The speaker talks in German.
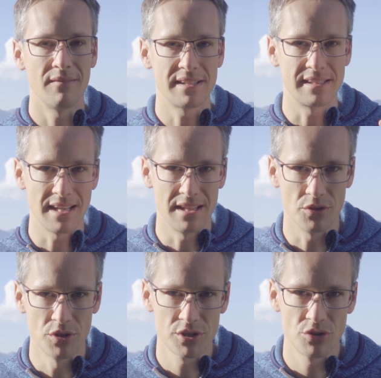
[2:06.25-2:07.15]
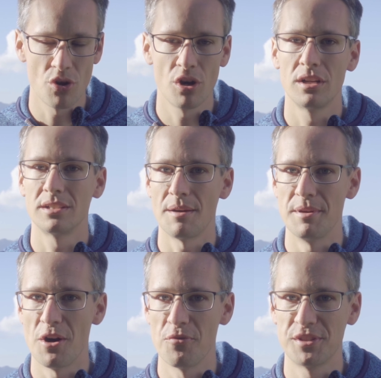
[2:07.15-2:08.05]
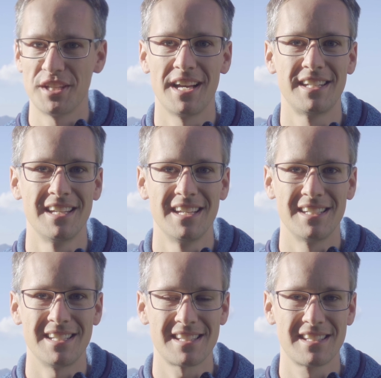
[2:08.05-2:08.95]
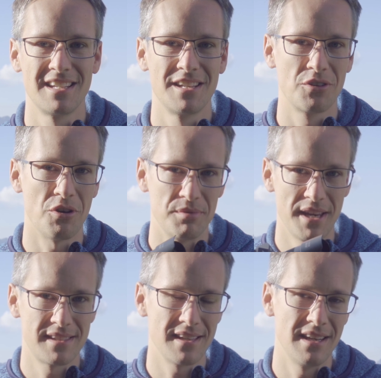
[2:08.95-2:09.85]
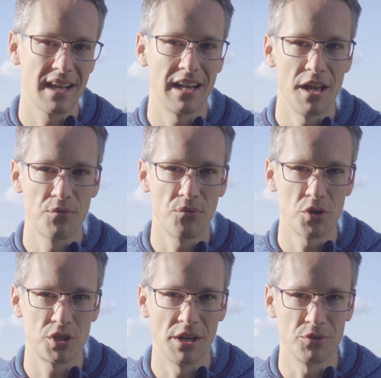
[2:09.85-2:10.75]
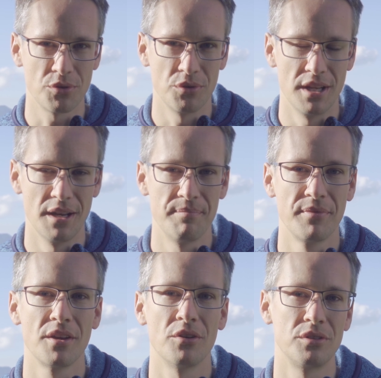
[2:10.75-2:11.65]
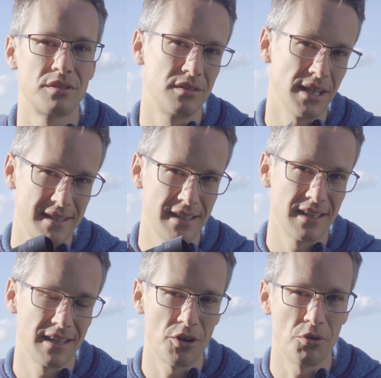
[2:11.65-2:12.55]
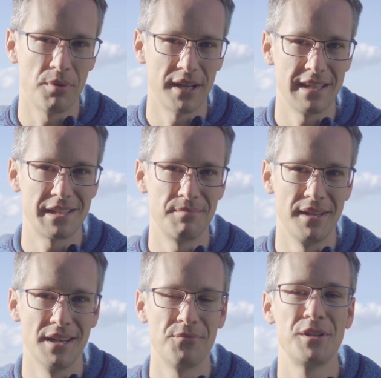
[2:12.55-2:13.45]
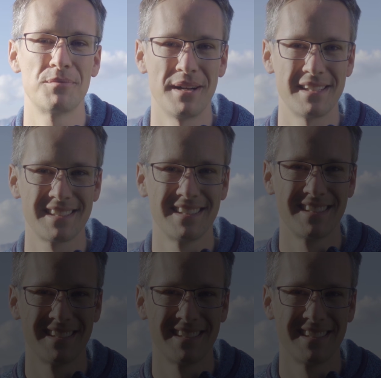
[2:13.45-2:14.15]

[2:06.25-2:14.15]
Was es ansonsten noch damit auf sich hat, das kommt jetzt in der kleinen Vorstellungsrunde. Und da seht ihr dann auch ein paar Testbilder. Viel Spaß!